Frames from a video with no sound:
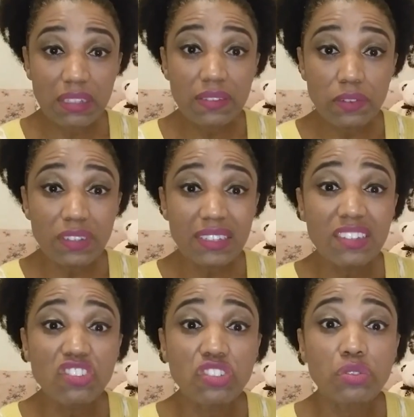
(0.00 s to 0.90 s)
Mas se você está
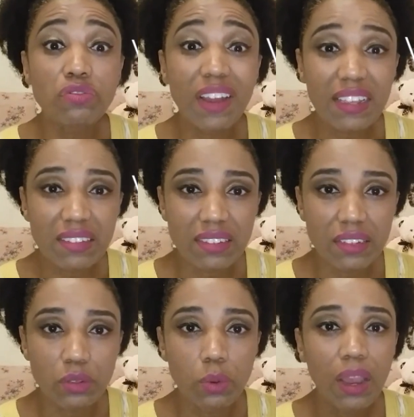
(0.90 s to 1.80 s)
sentindo um
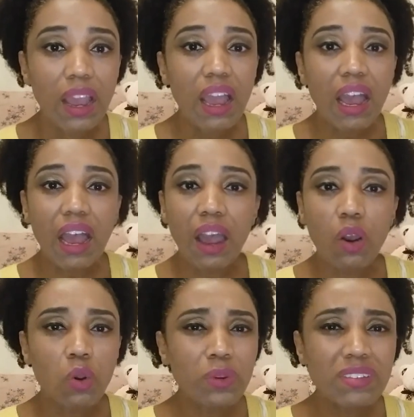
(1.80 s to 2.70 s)
vazio,
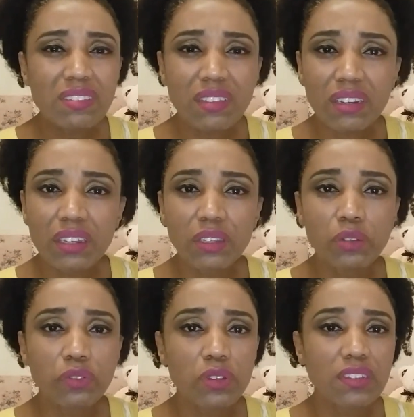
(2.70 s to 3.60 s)
algo
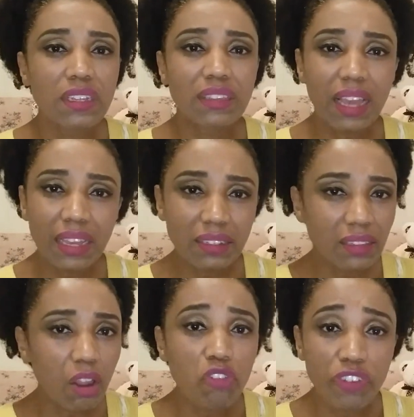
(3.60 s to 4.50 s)
estranho, você tá
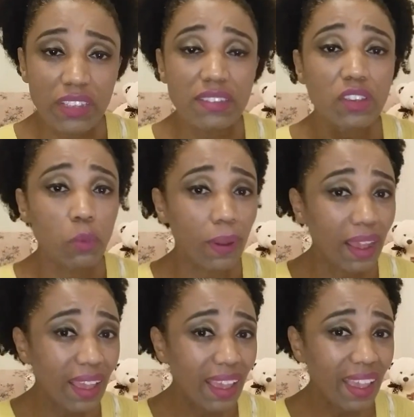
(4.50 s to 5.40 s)
talvez em
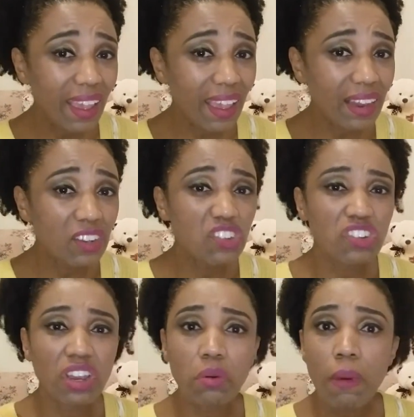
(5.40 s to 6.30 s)
uma
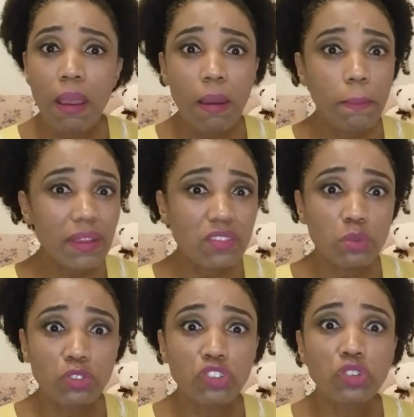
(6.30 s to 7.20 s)
religião, mas
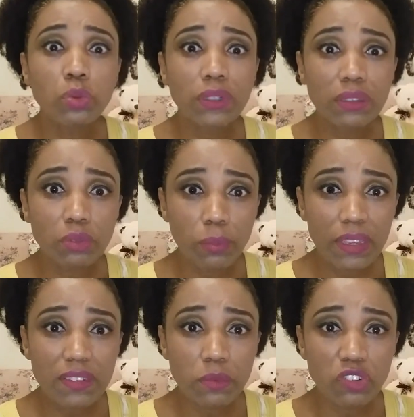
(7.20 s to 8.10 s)
continua do
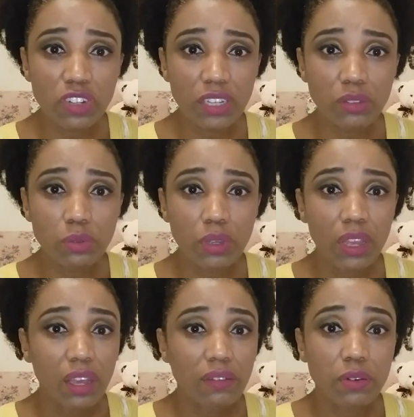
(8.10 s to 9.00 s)
mesmo jeito.
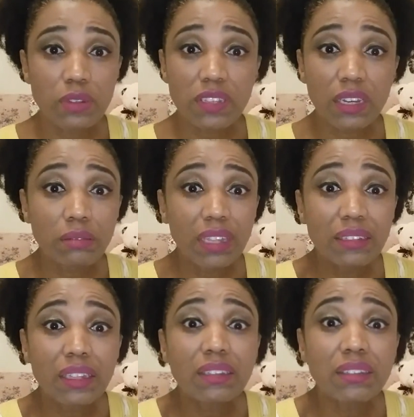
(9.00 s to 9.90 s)
Você não está
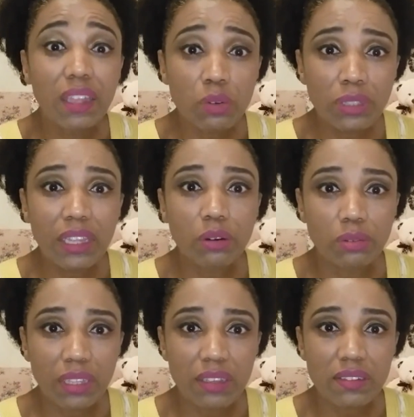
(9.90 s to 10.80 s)
entendendo o que está
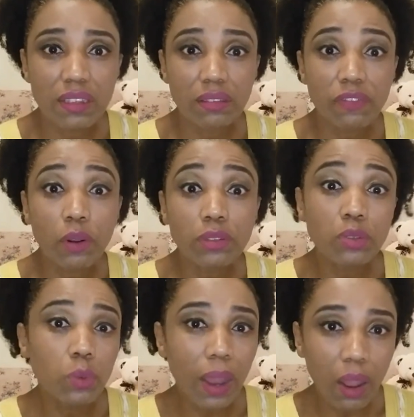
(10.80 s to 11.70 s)
acontecendo, está
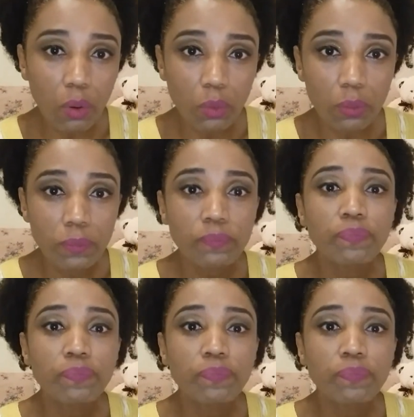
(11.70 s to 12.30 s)
faltando algo.